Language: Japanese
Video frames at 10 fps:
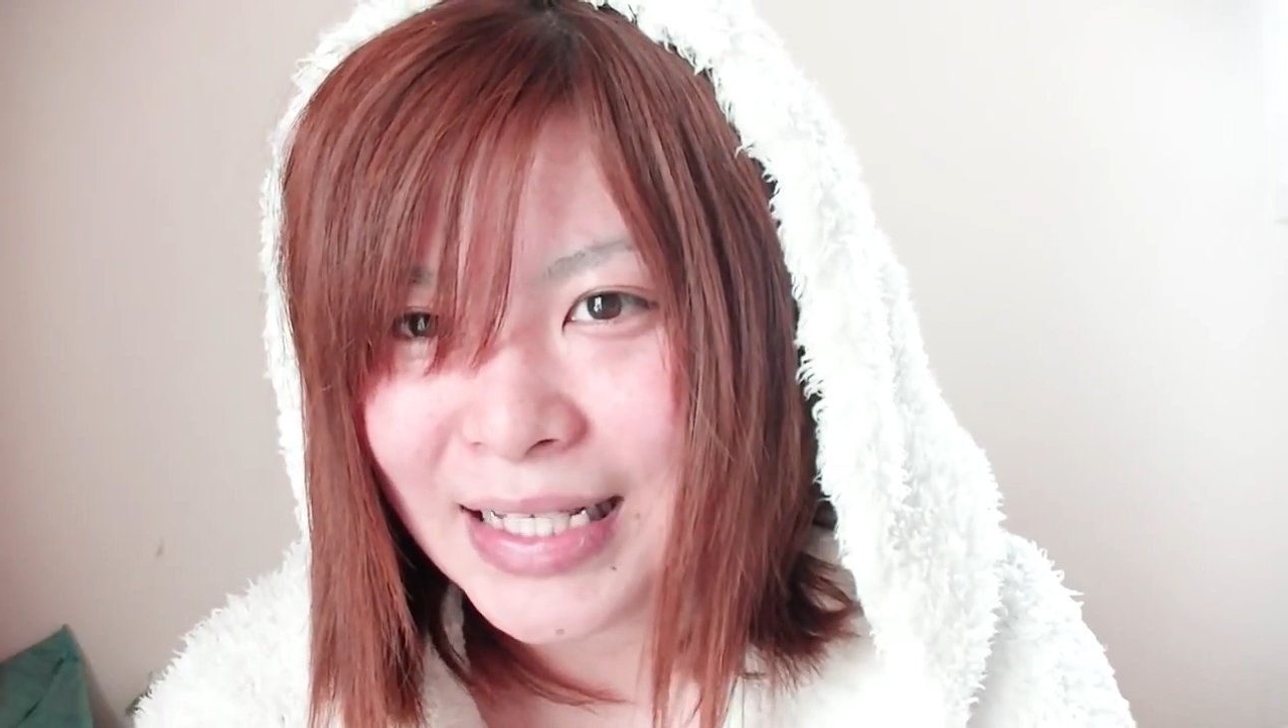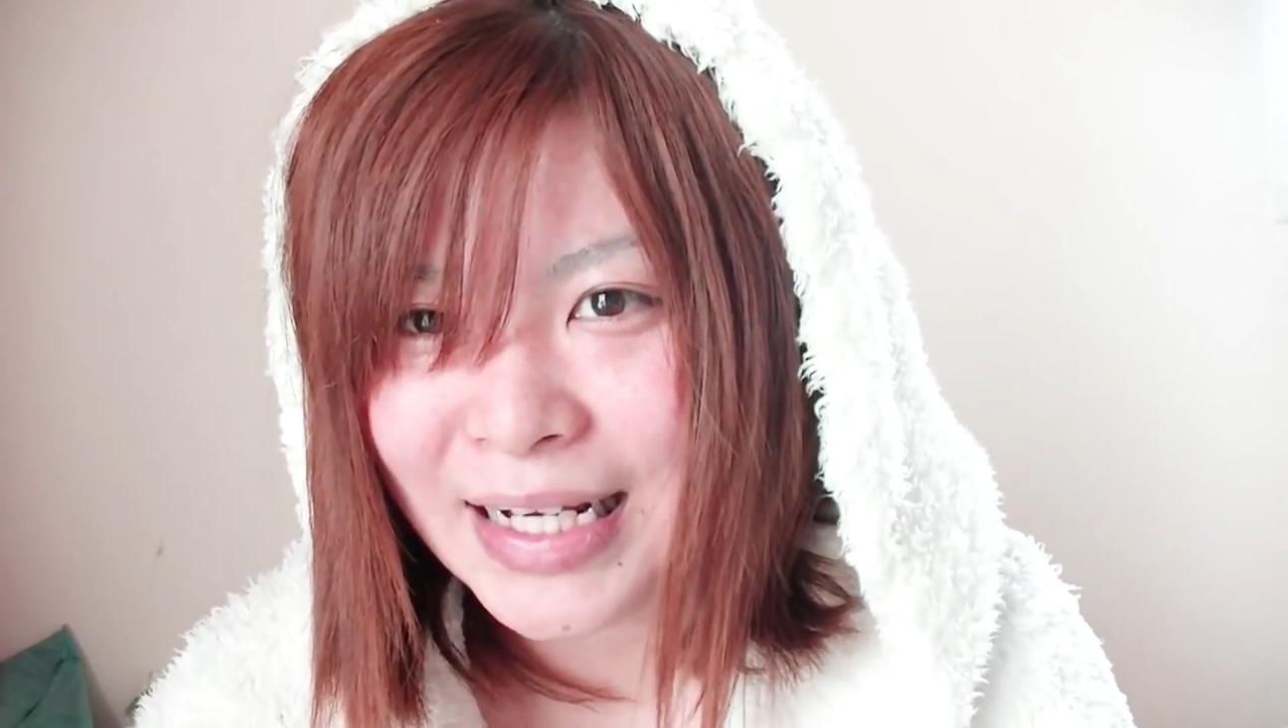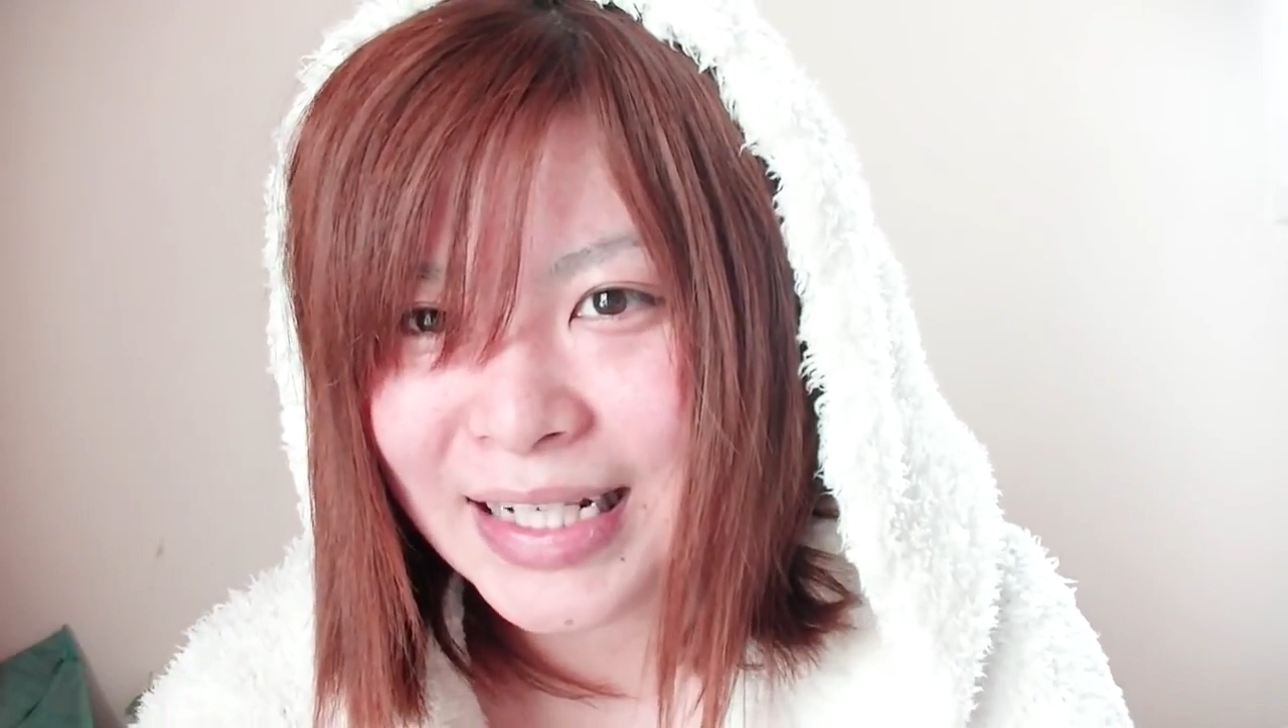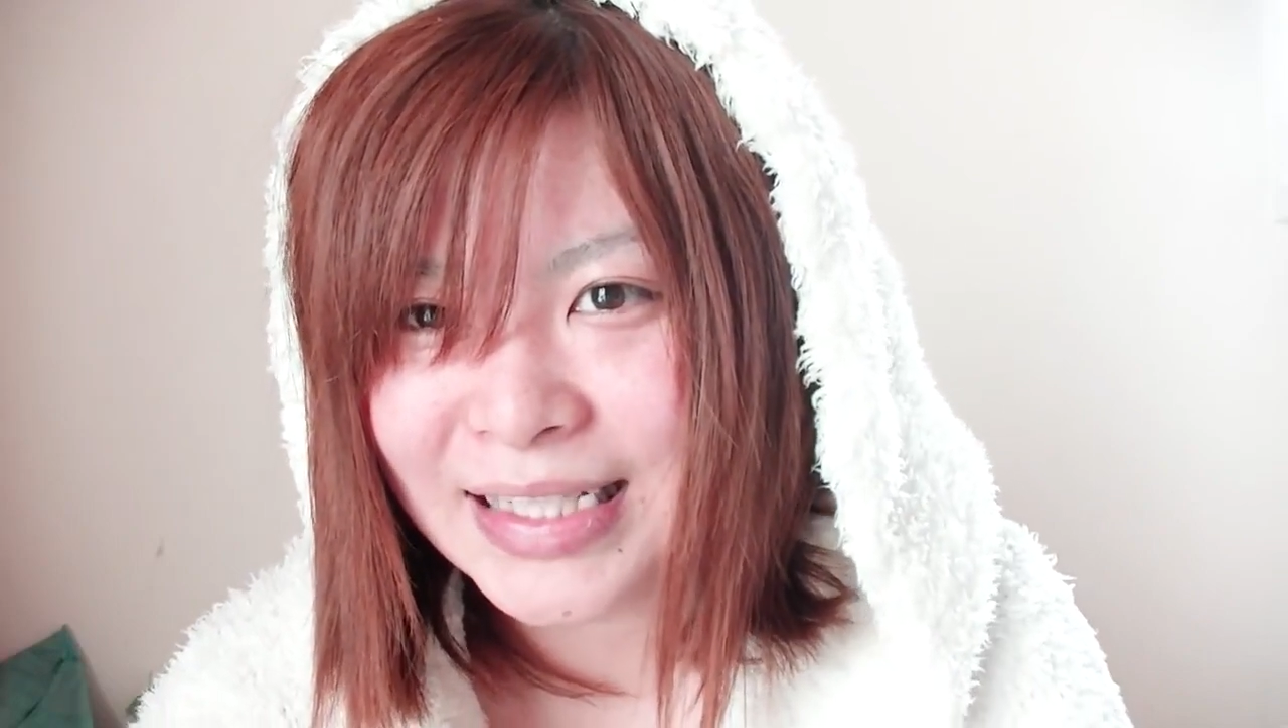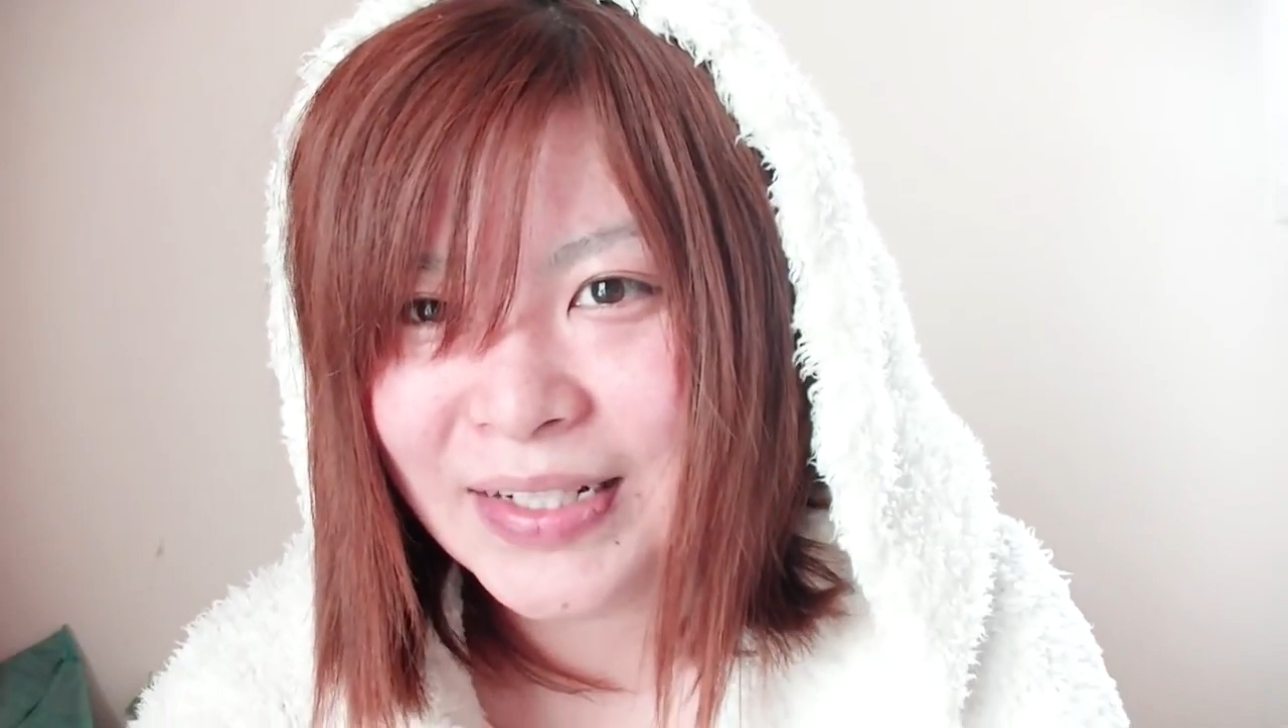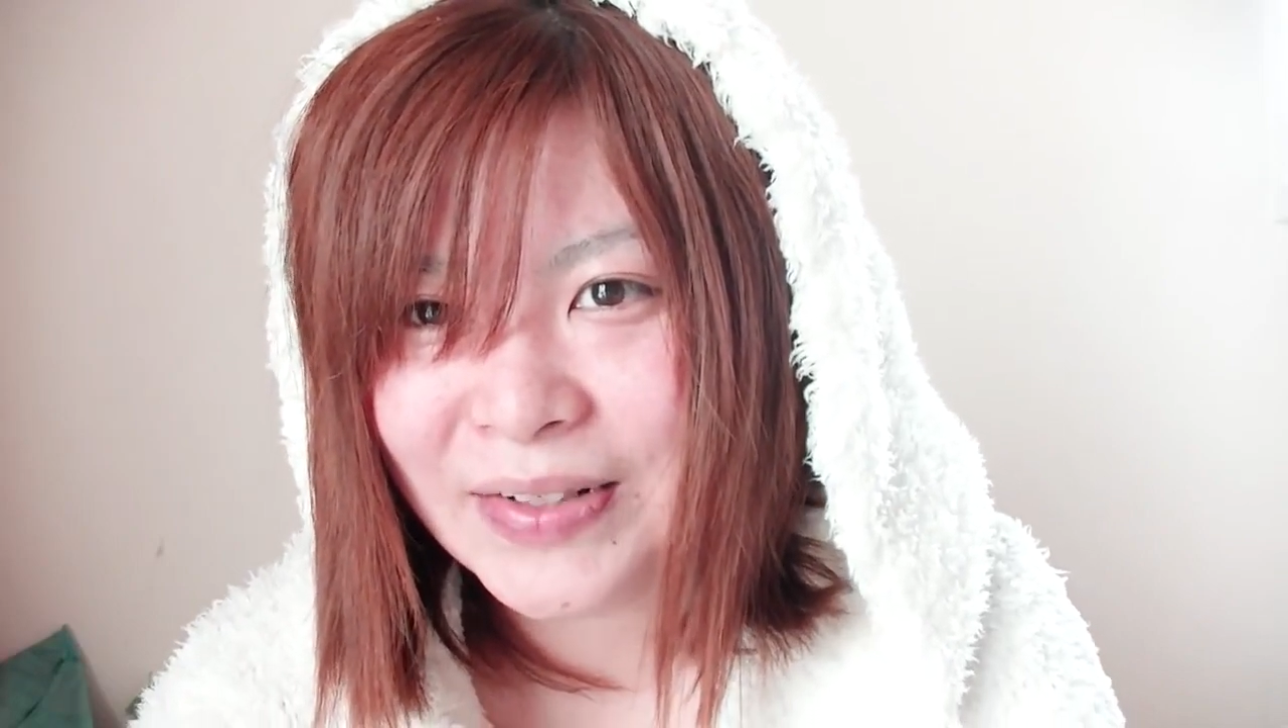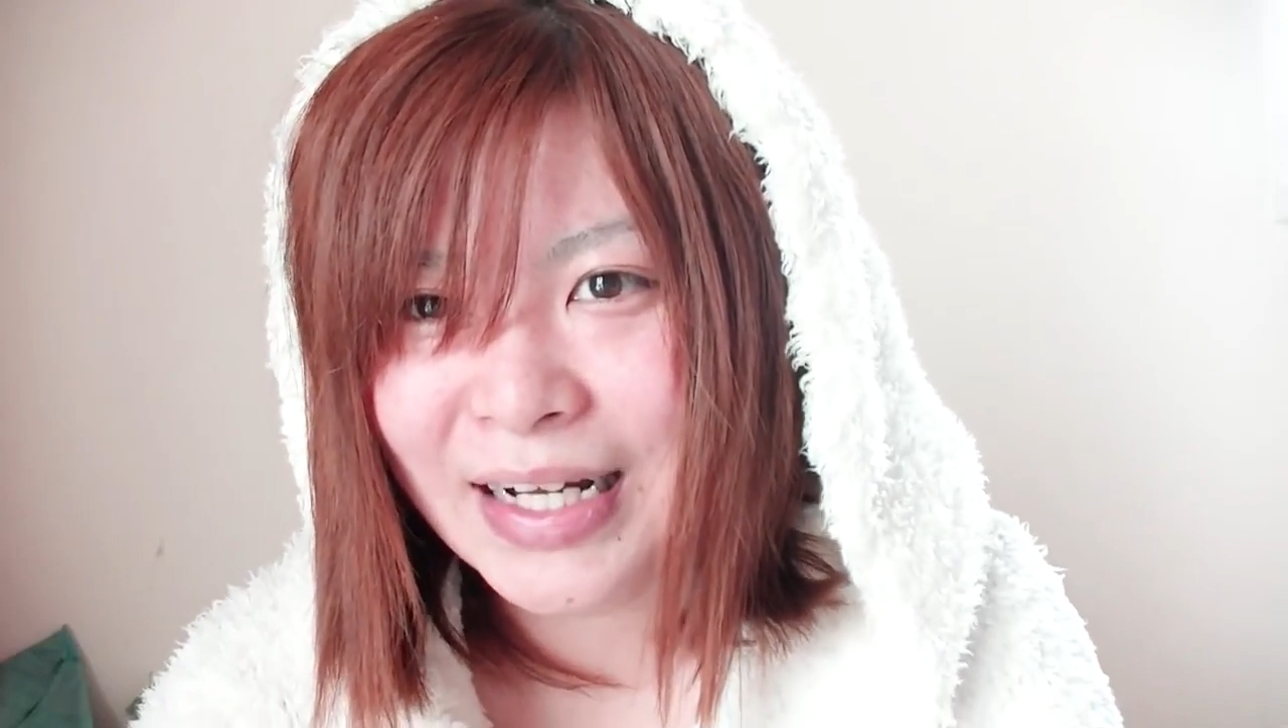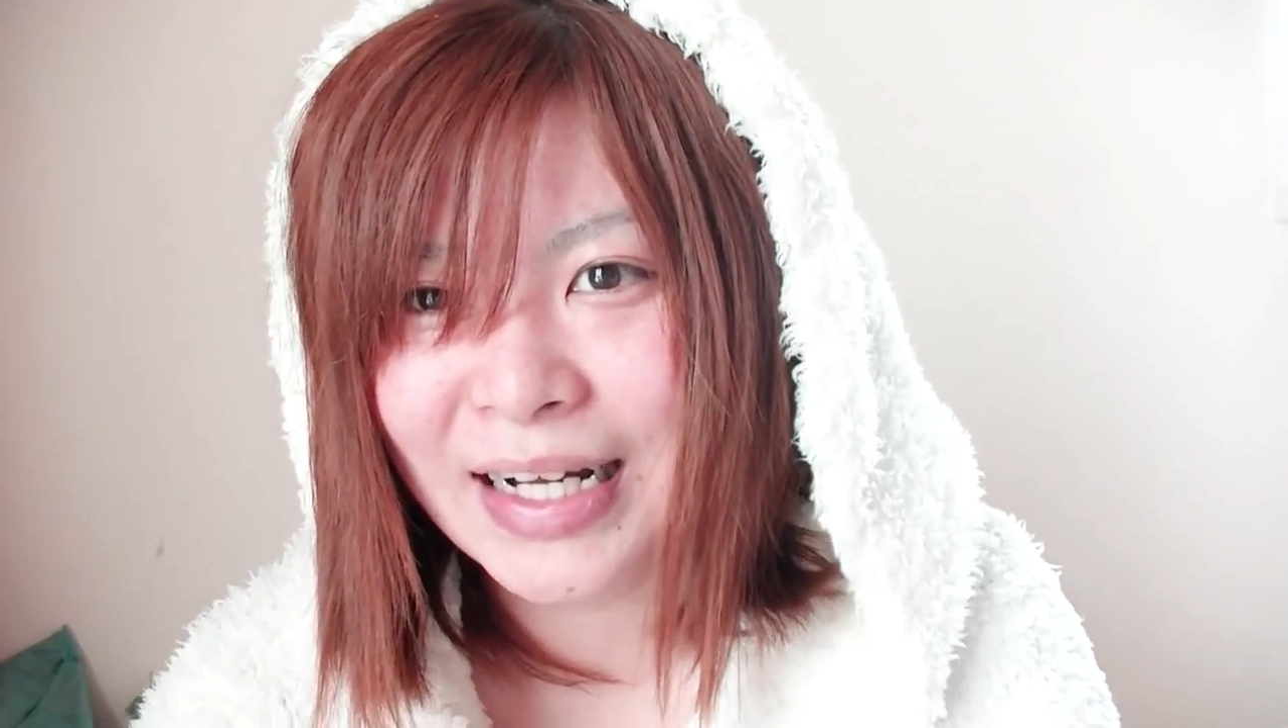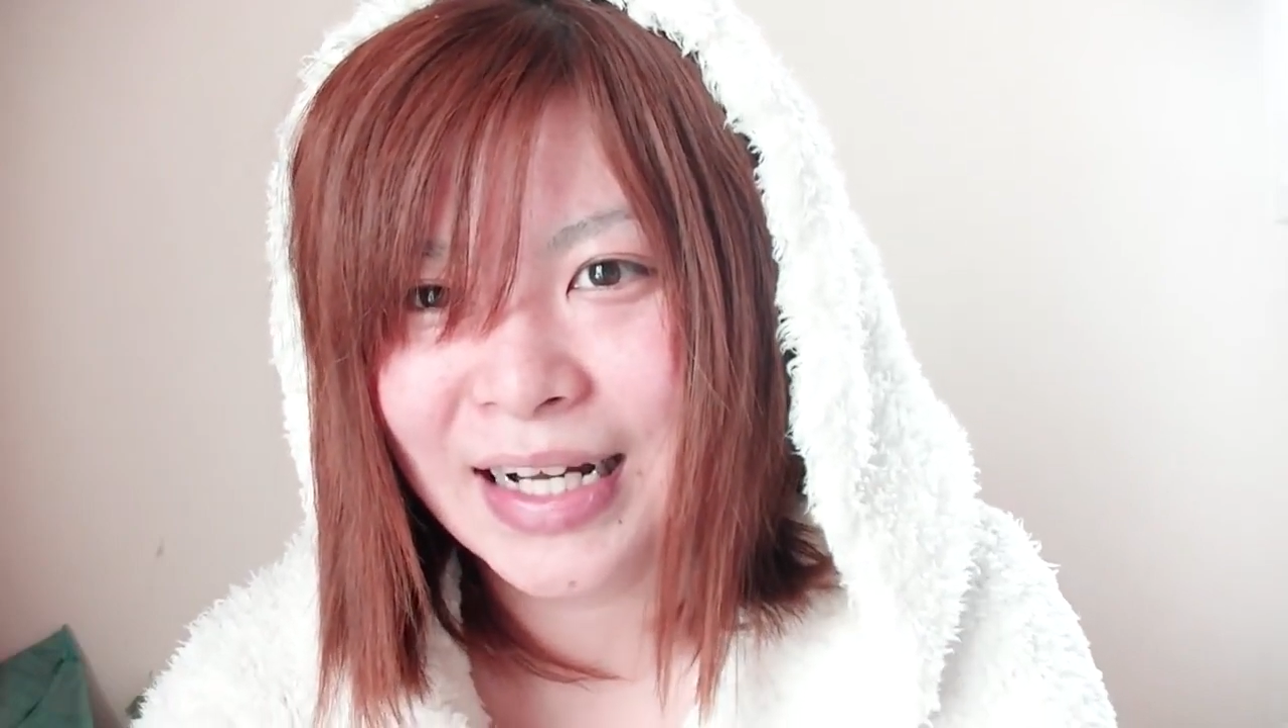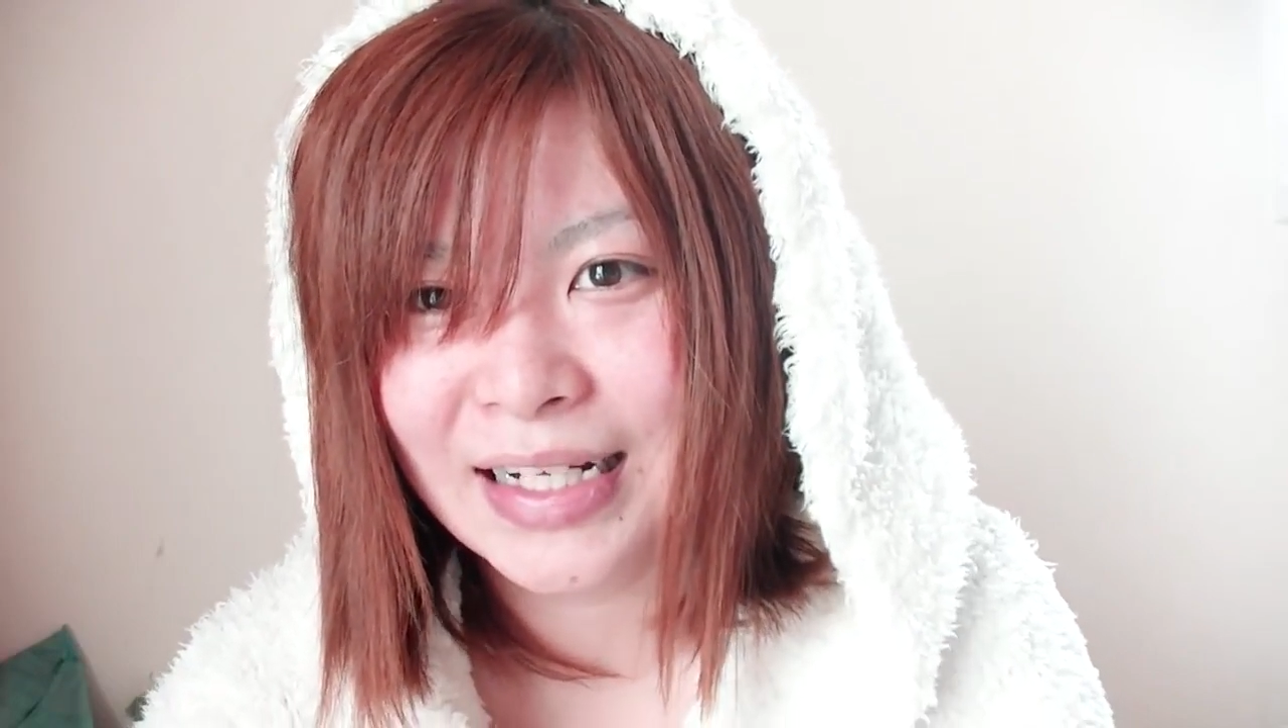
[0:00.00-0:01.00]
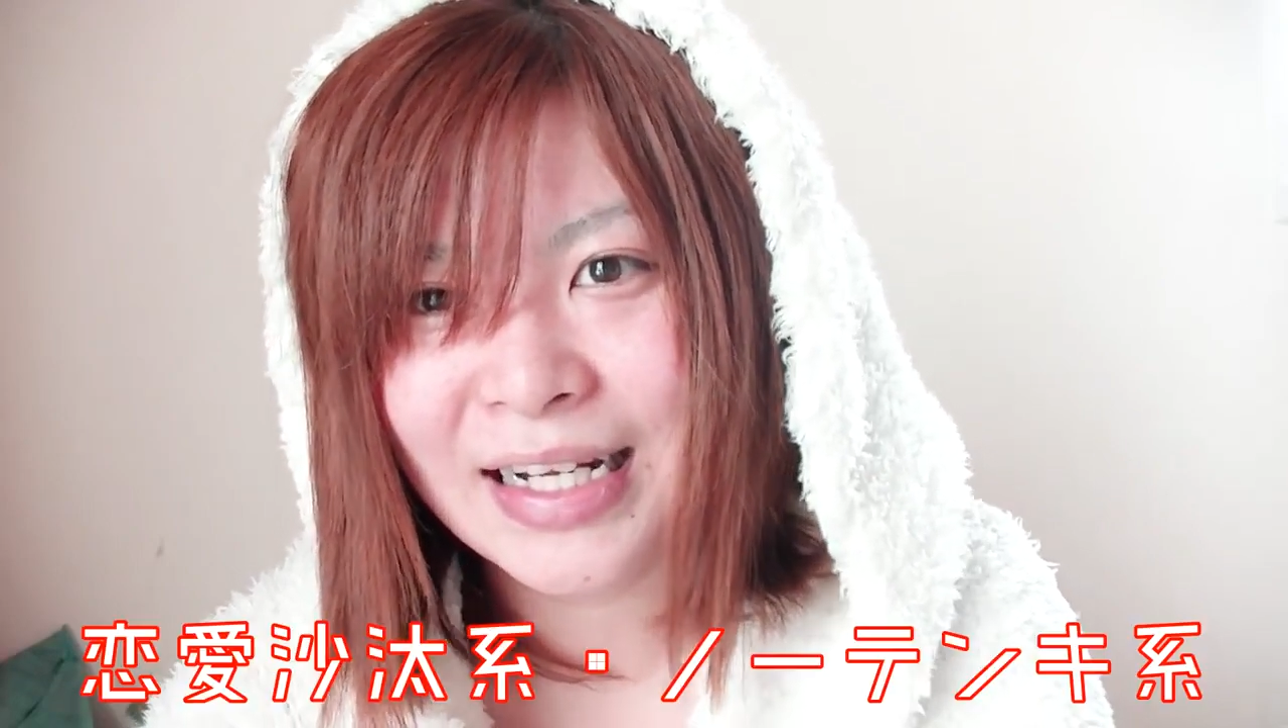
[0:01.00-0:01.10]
なりがちなのが